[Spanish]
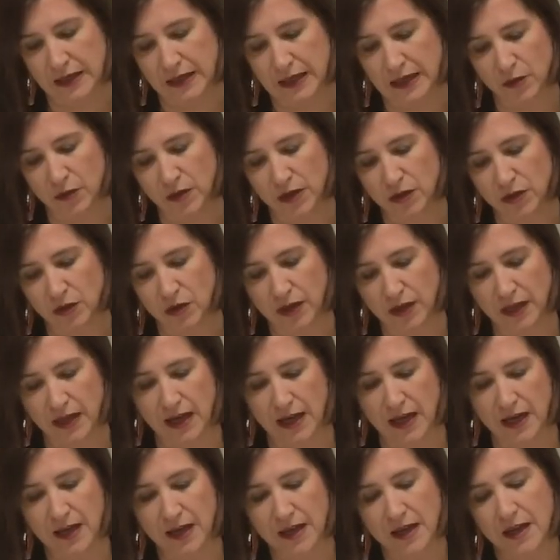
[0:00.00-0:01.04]
la
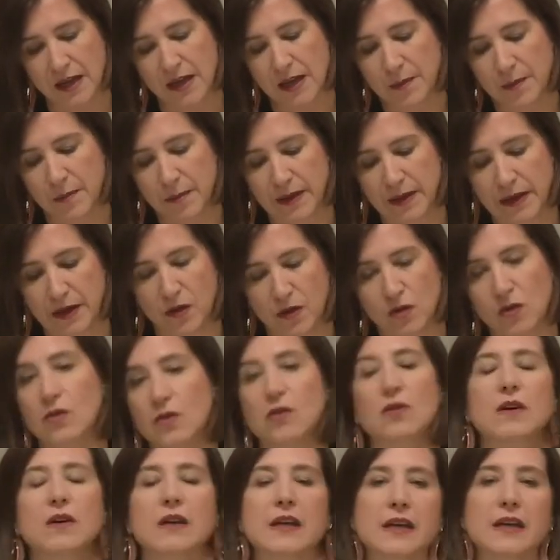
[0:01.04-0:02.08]
auditoría,
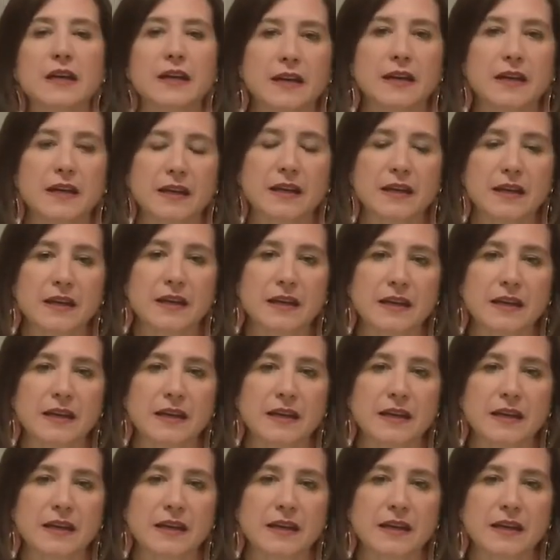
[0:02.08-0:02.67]
pero eh,